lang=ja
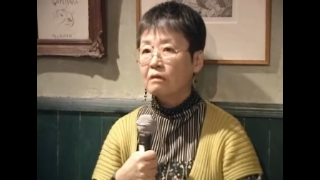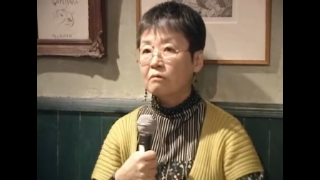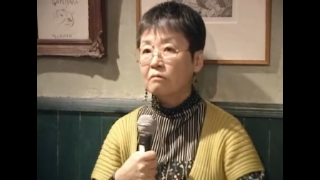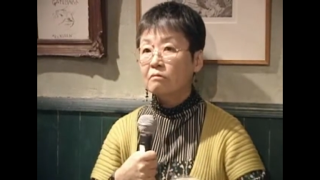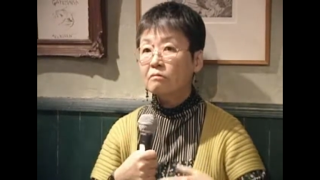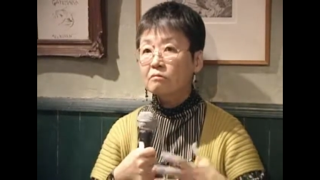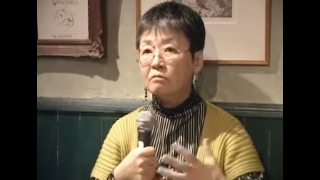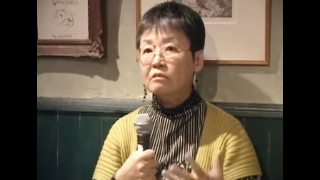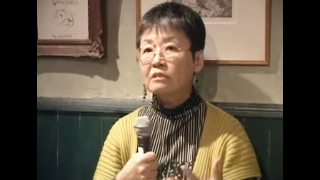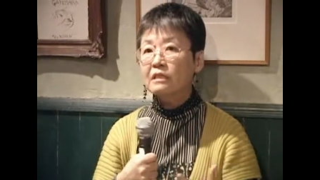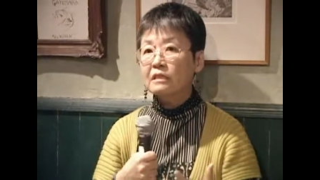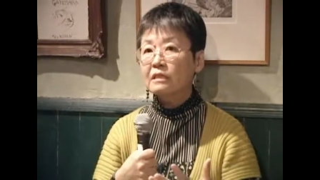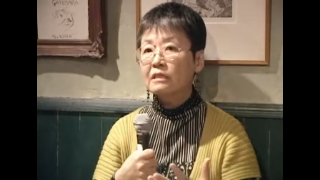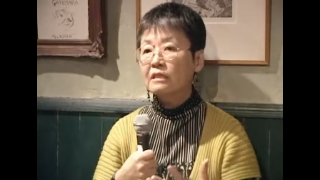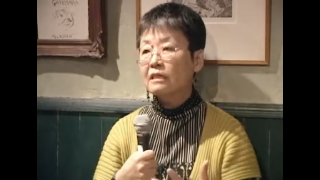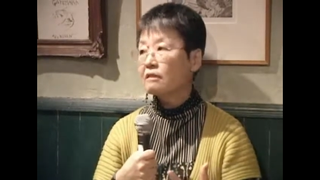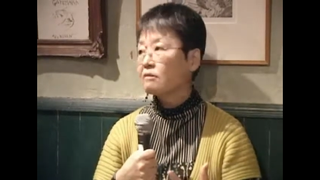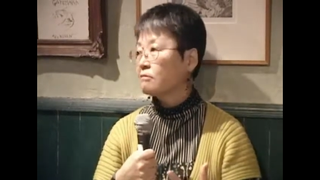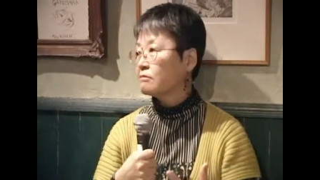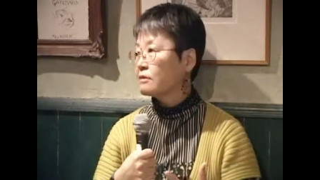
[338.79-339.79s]
本当にジェンダー
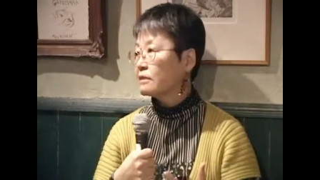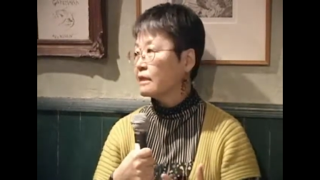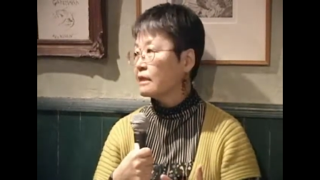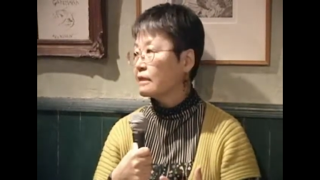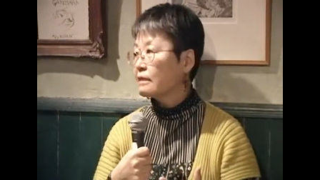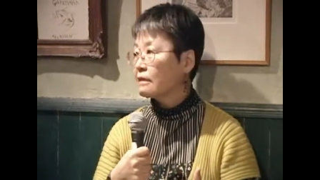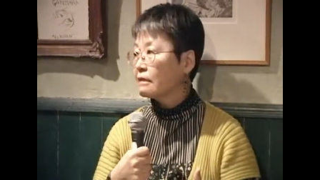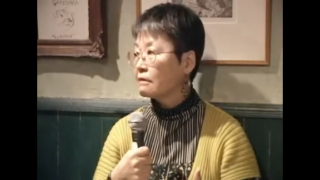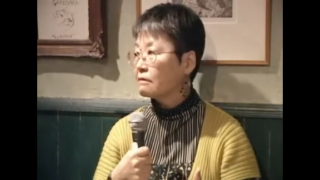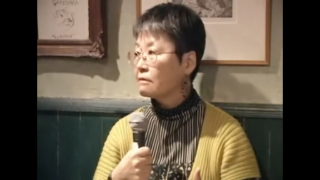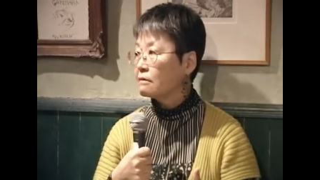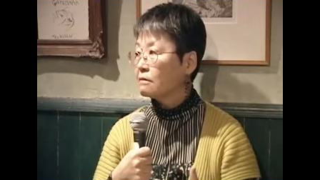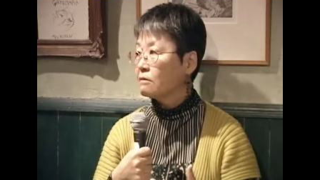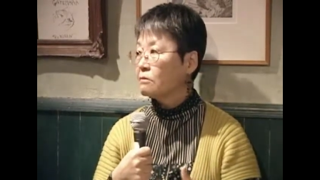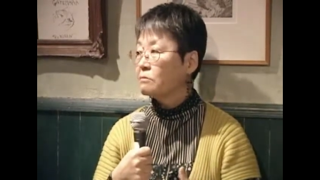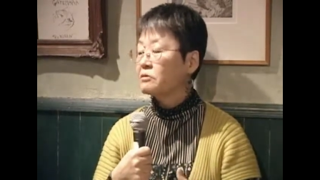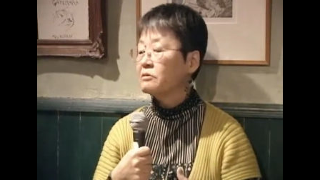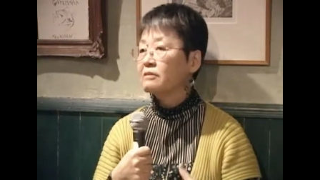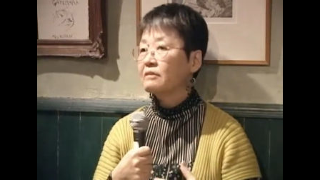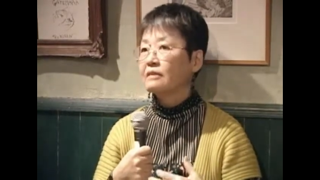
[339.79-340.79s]
研究にならないって
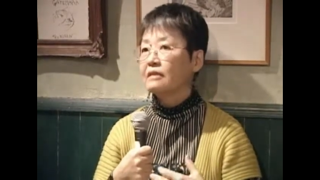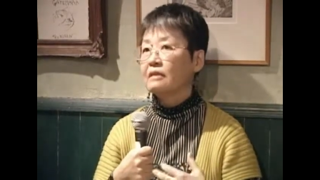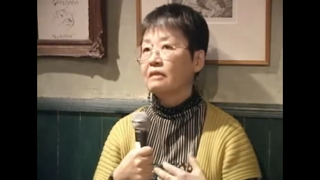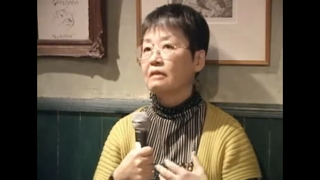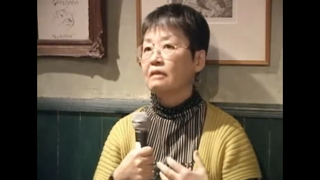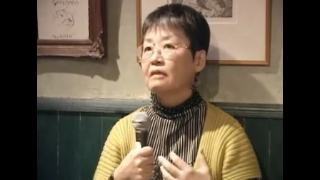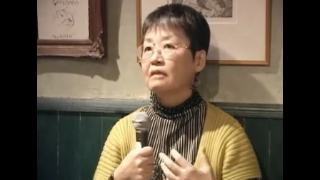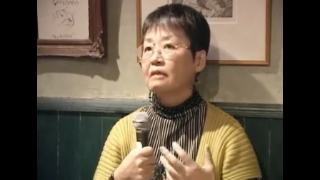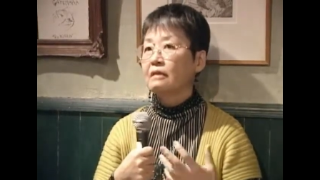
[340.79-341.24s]
思って